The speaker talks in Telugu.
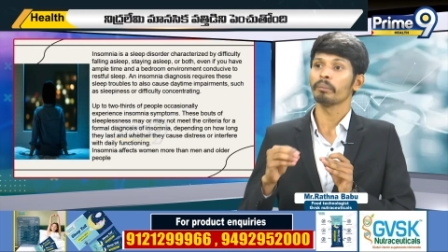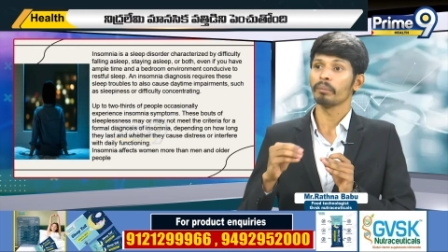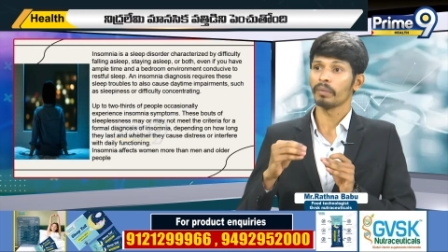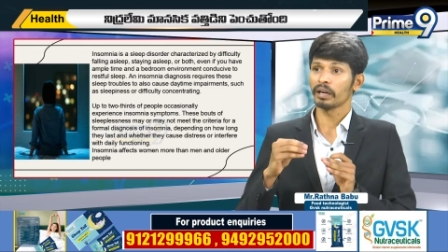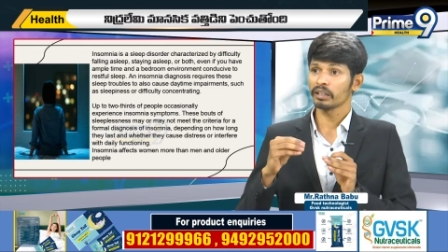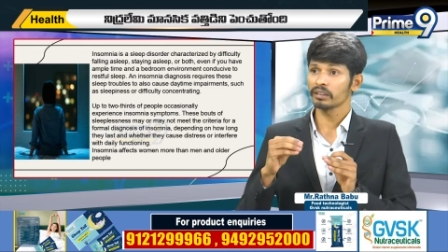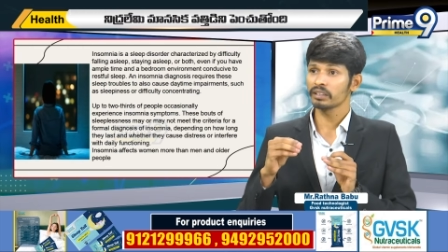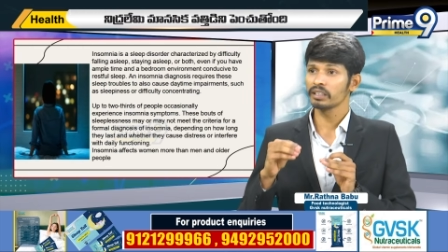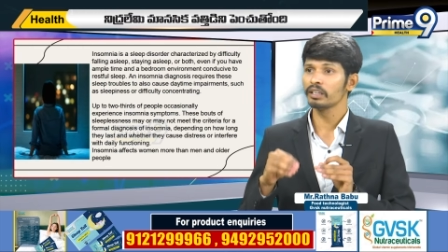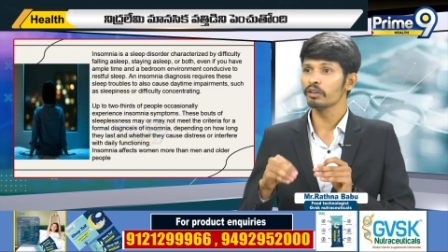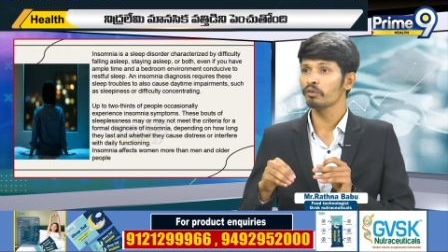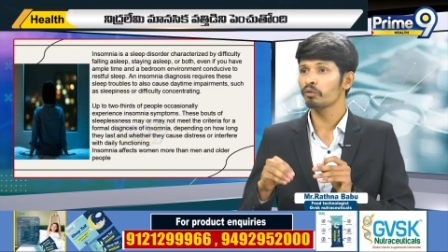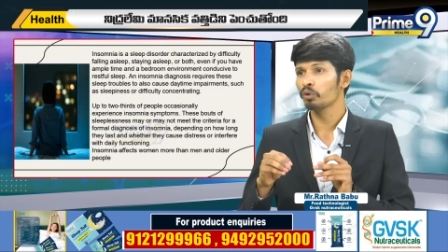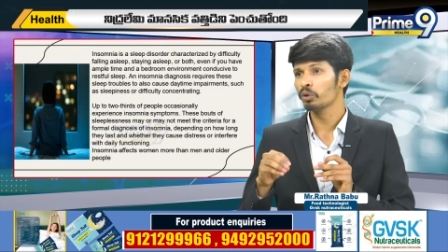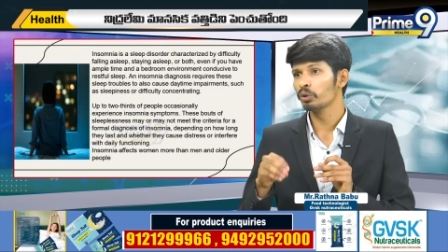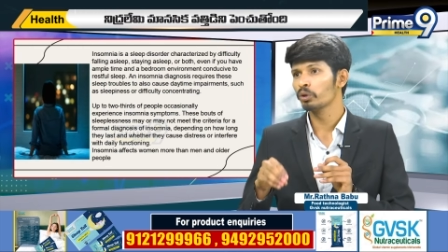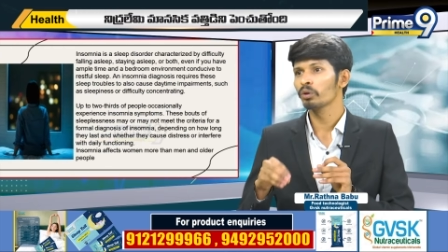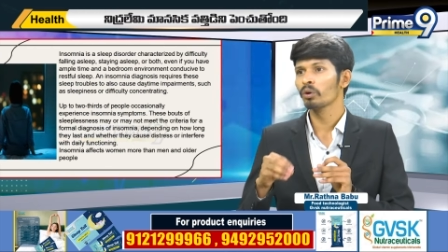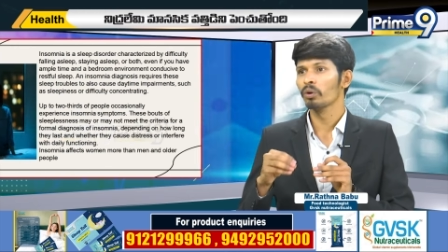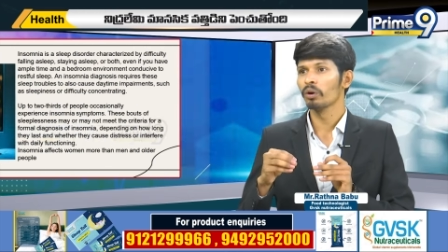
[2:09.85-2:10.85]
మనం తినే
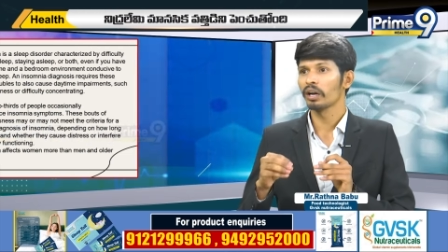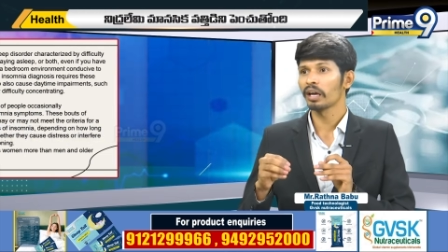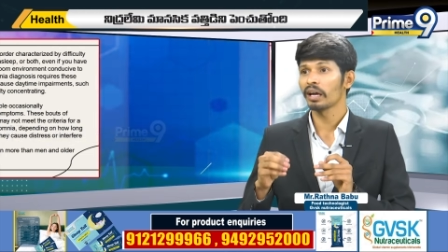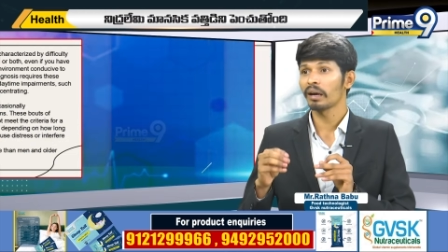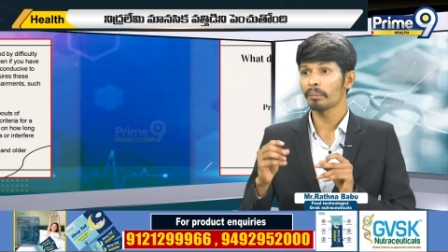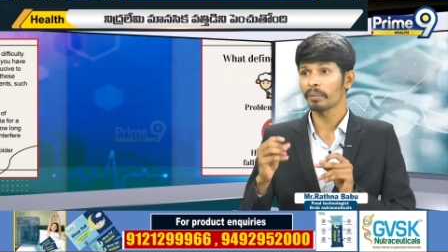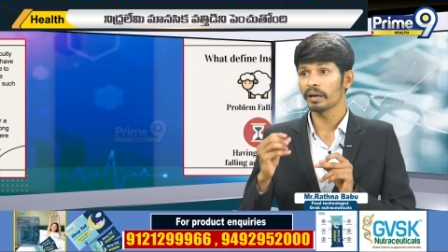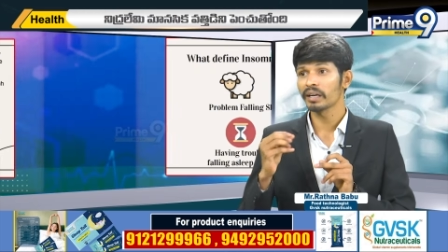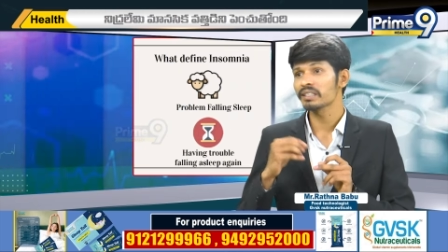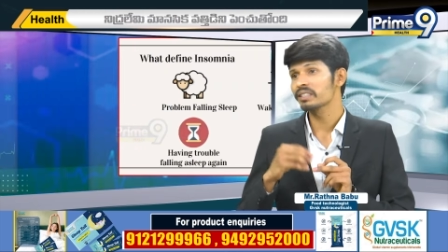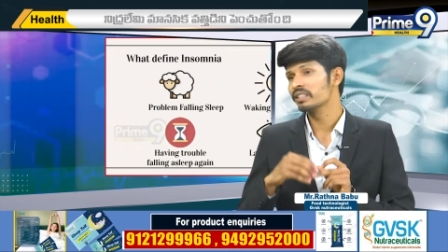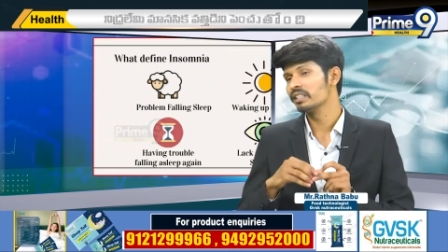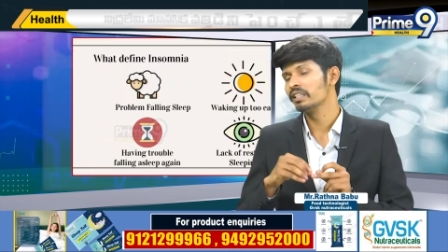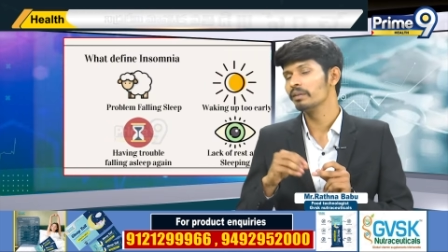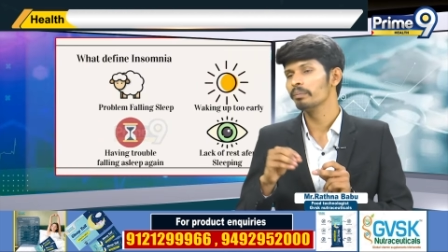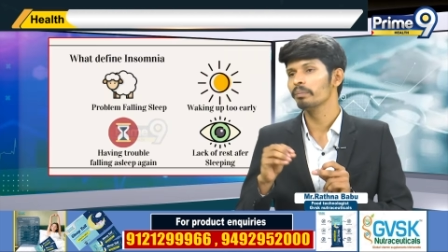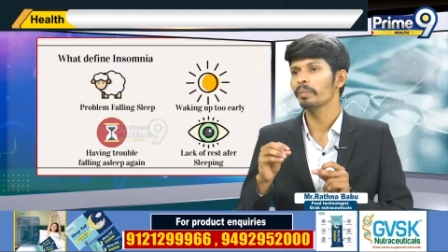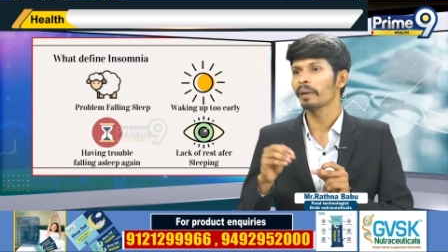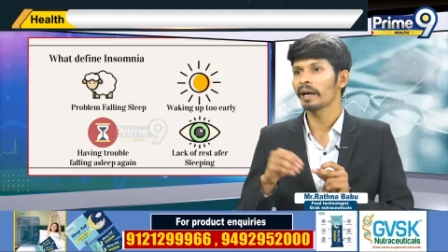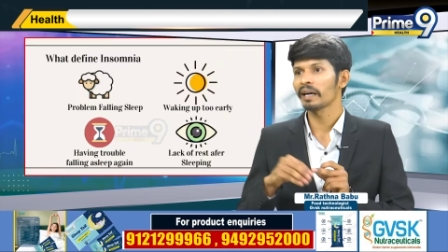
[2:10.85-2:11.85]
ఫుడ్ కూడా మన
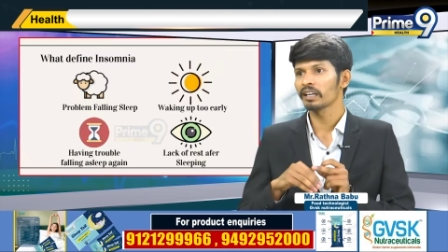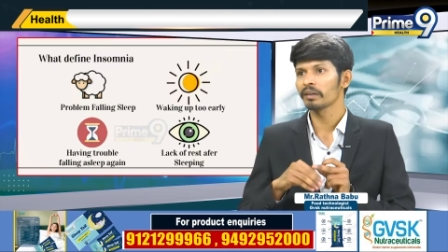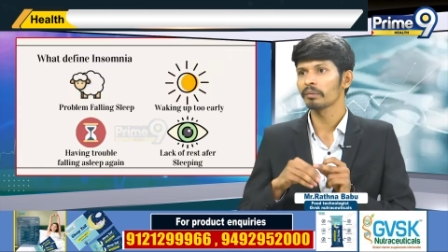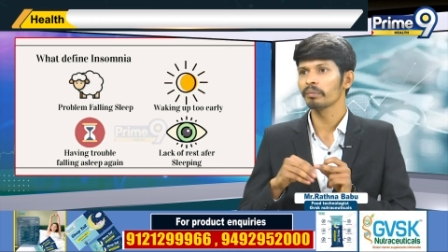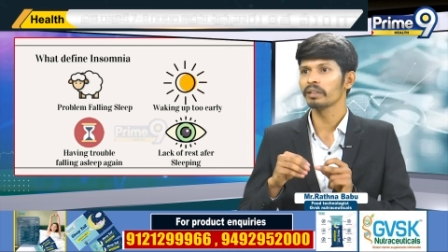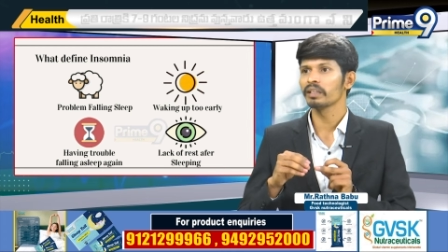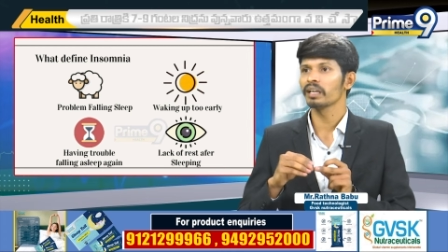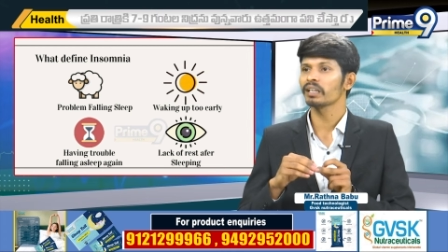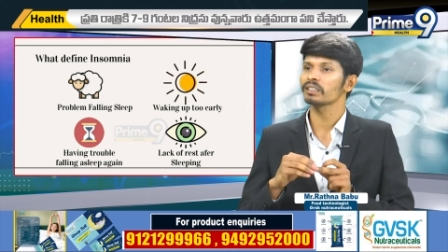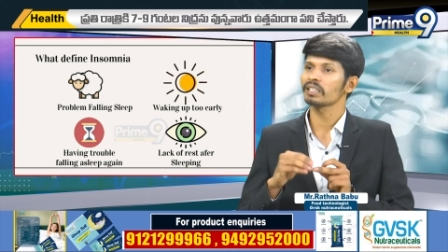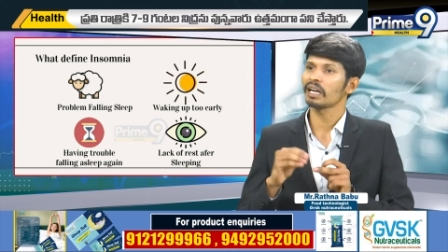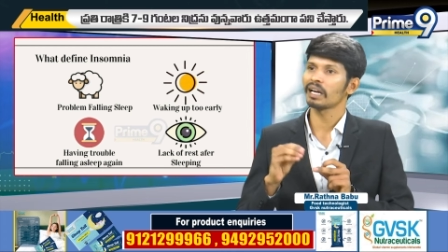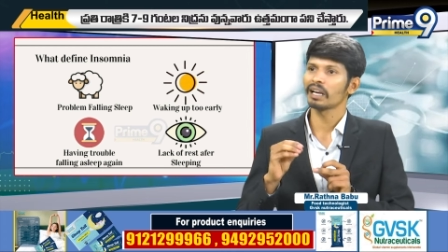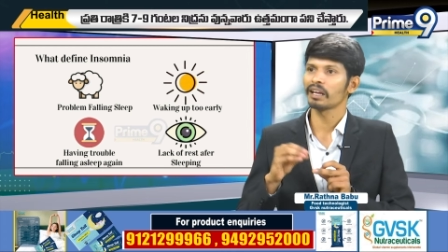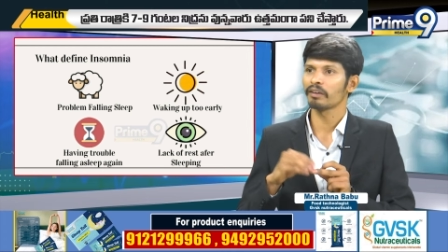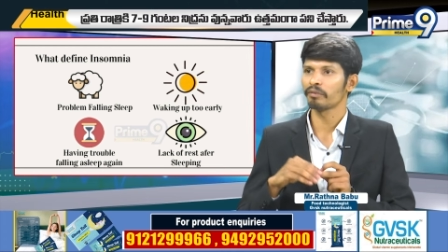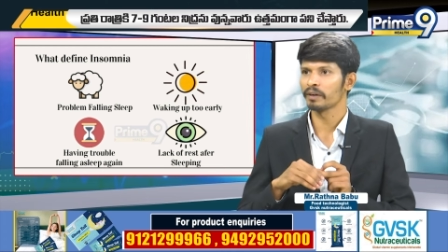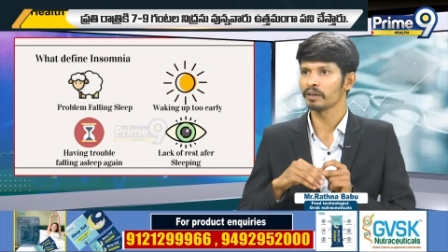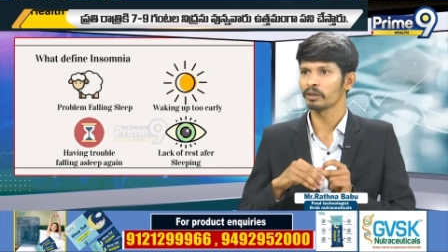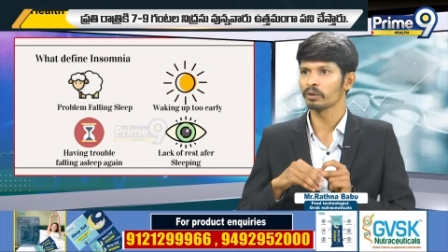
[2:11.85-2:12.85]
స్లీప్ ప్యాటర్న్ మీద చాలా
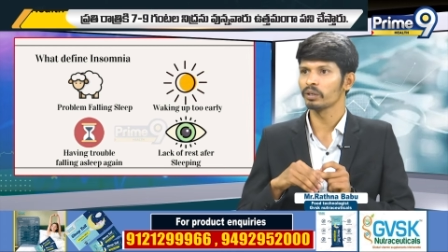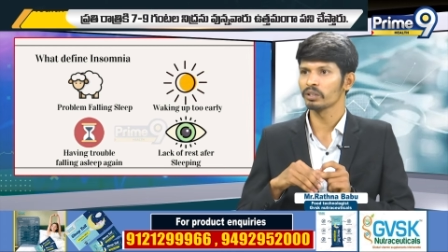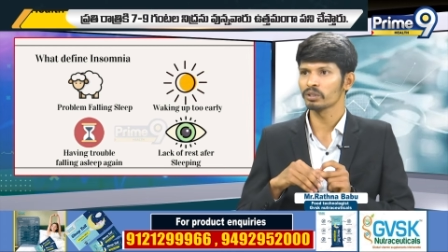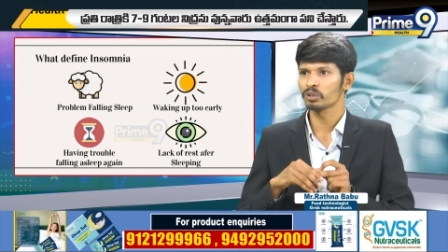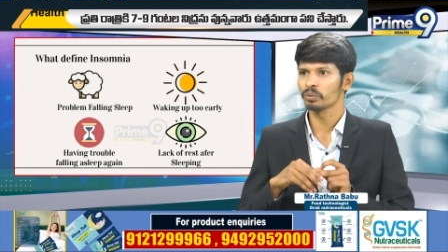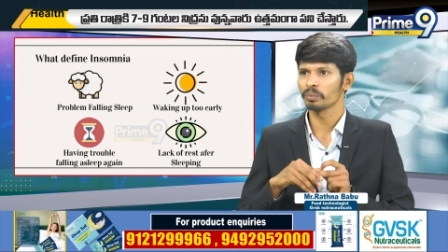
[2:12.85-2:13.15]
ఎఫెక్టివ్నెస్